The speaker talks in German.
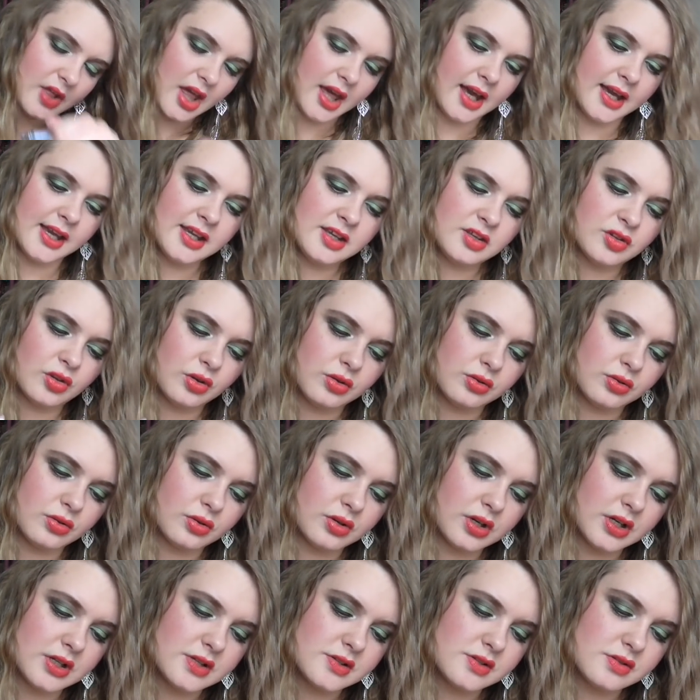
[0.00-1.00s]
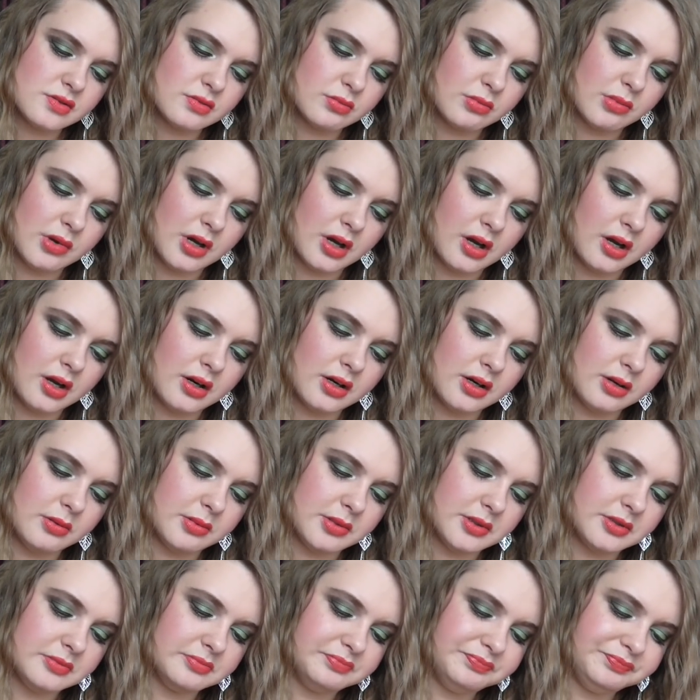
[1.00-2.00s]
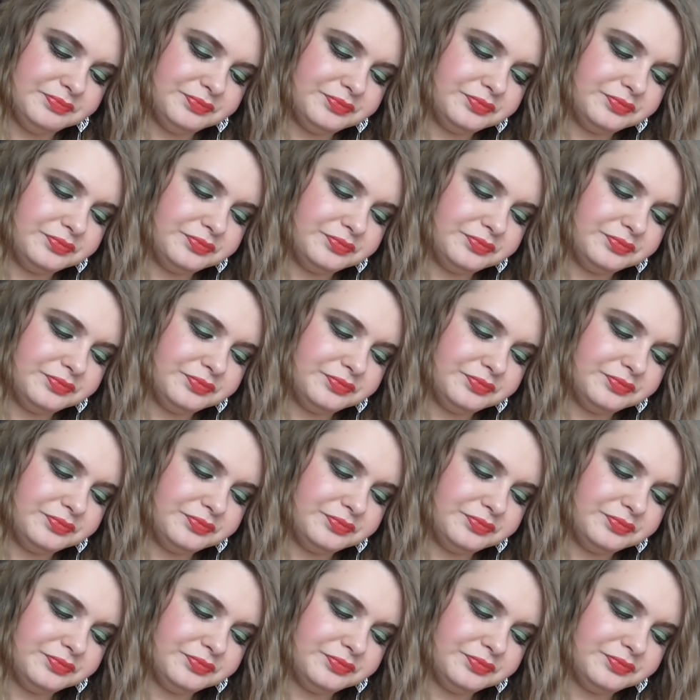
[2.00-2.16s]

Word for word: Er riecht auch noch ganz normal, aber